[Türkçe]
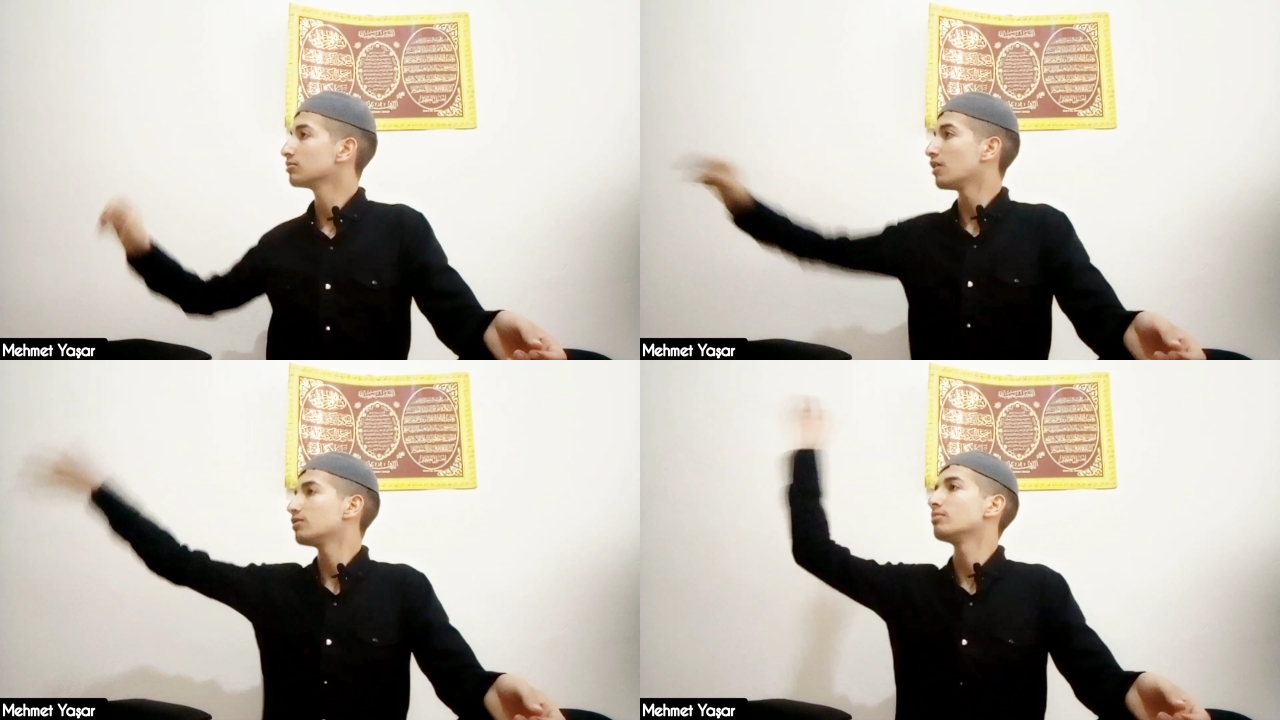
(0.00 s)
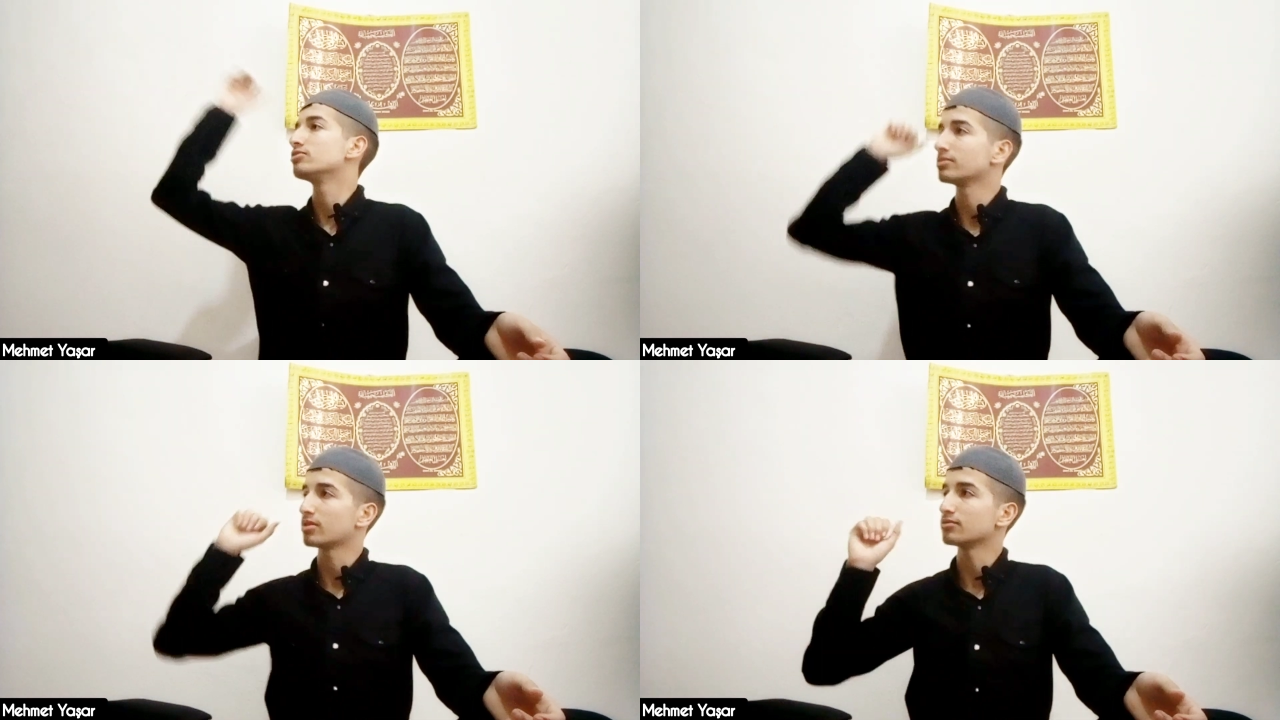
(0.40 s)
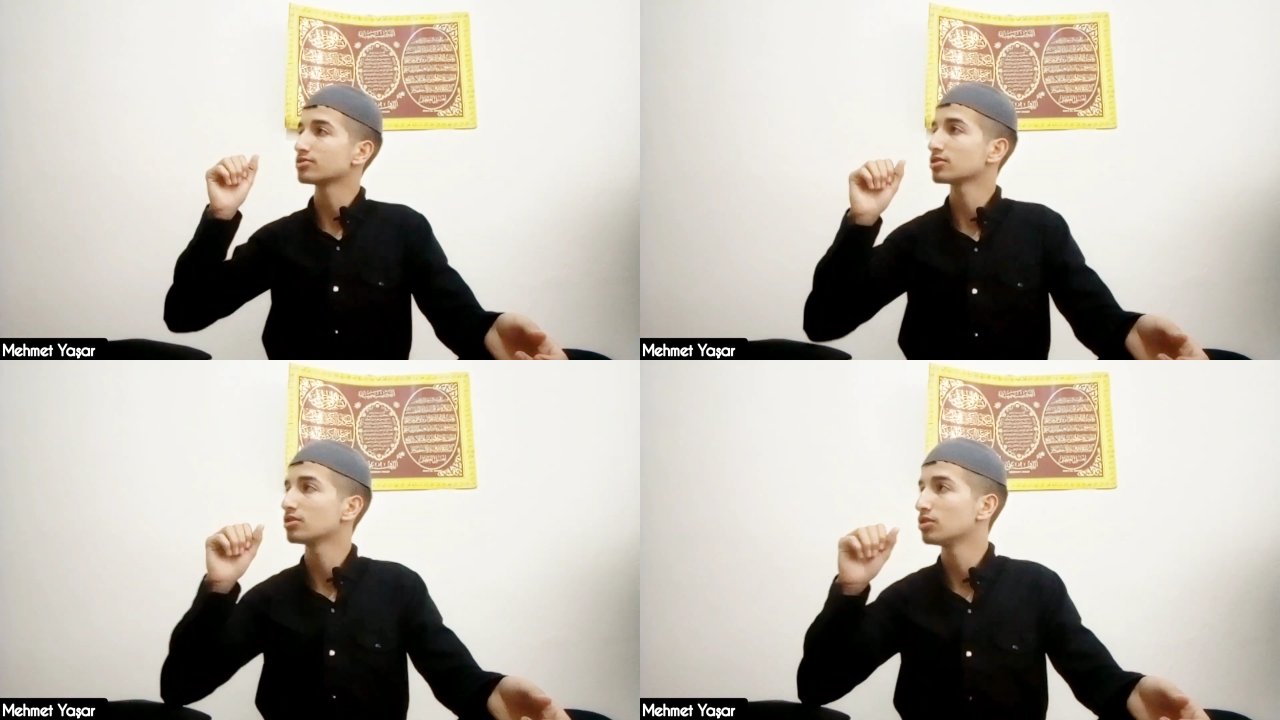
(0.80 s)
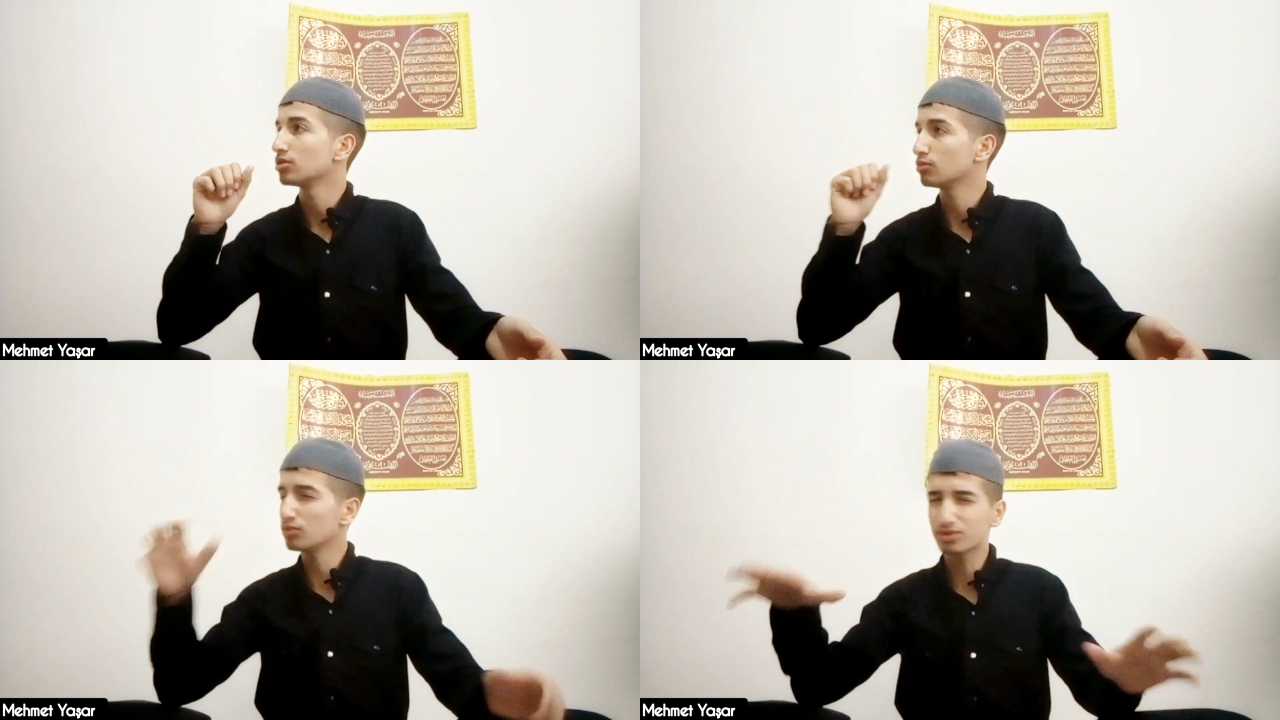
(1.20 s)
Evlenmeyeceğim demiş.
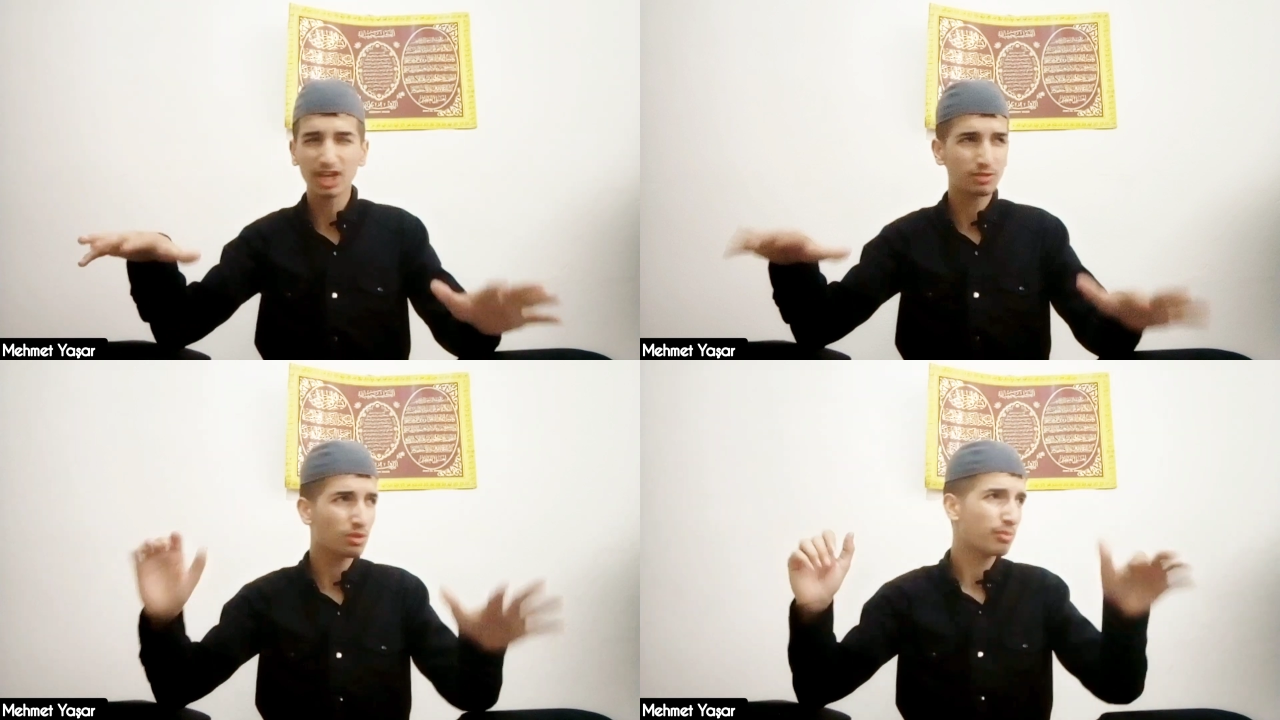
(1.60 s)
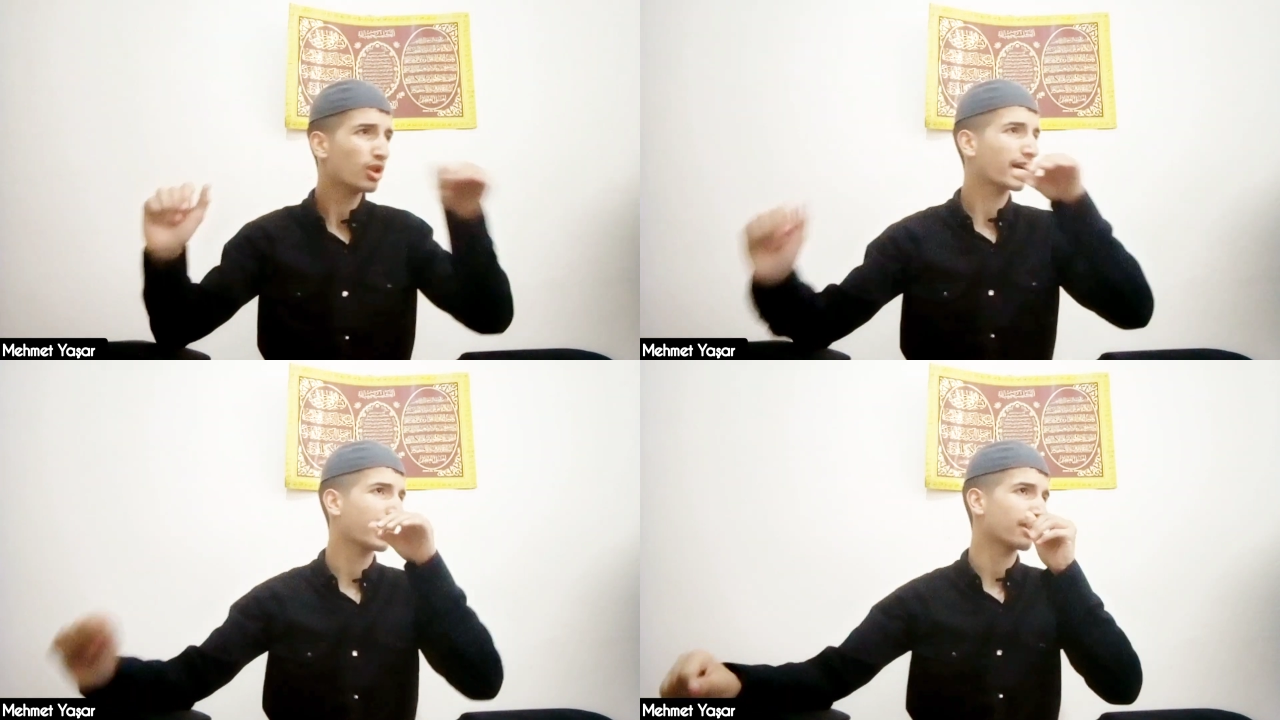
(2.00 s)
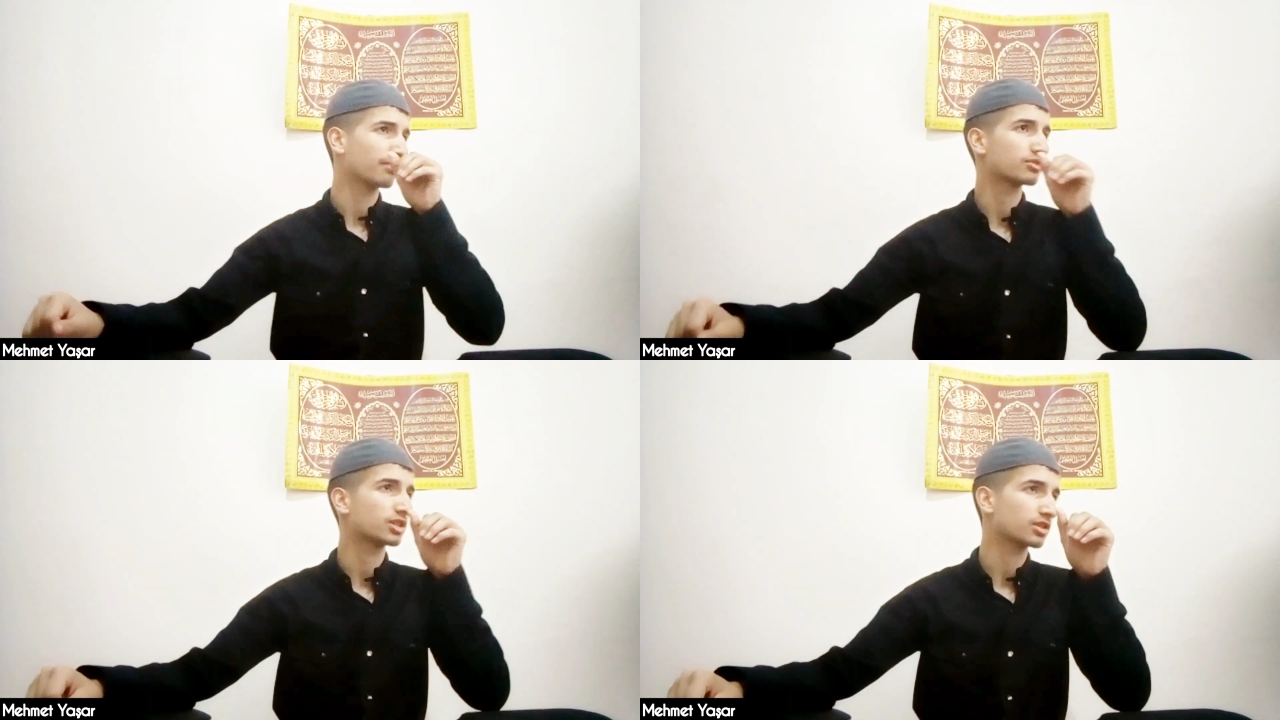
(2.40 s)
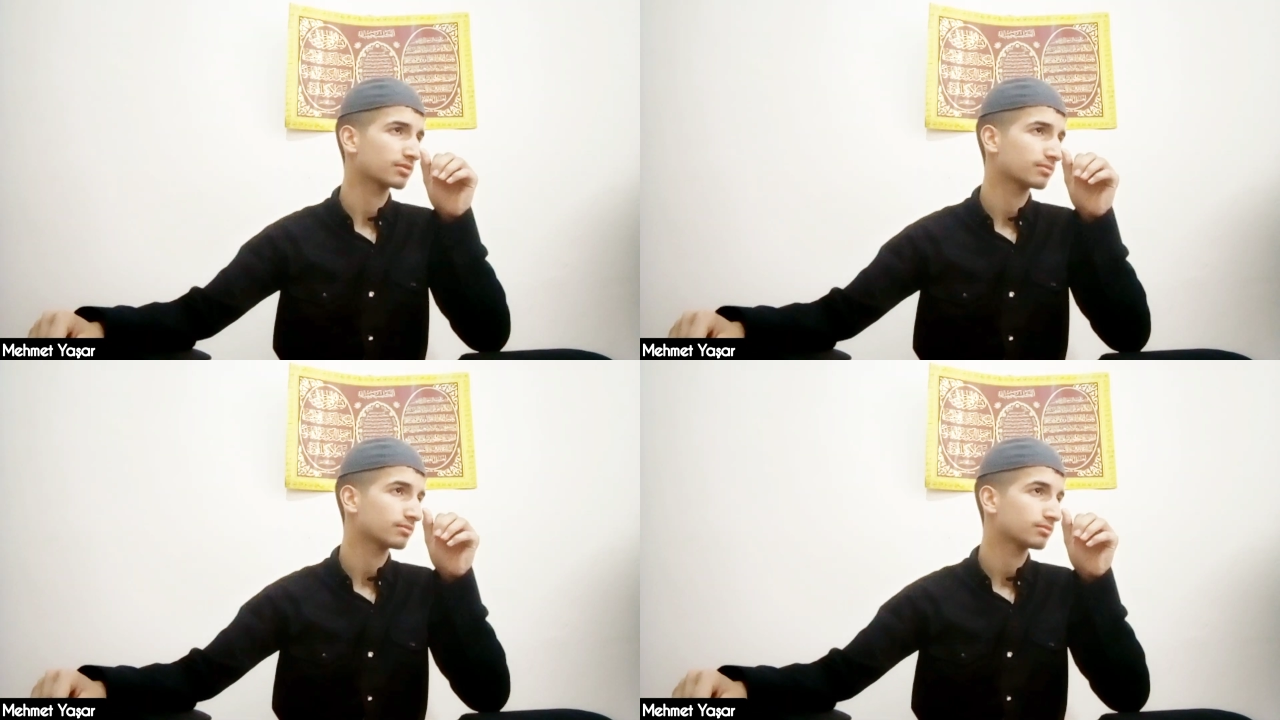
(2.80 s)
Üç genç böyle karar almışlar.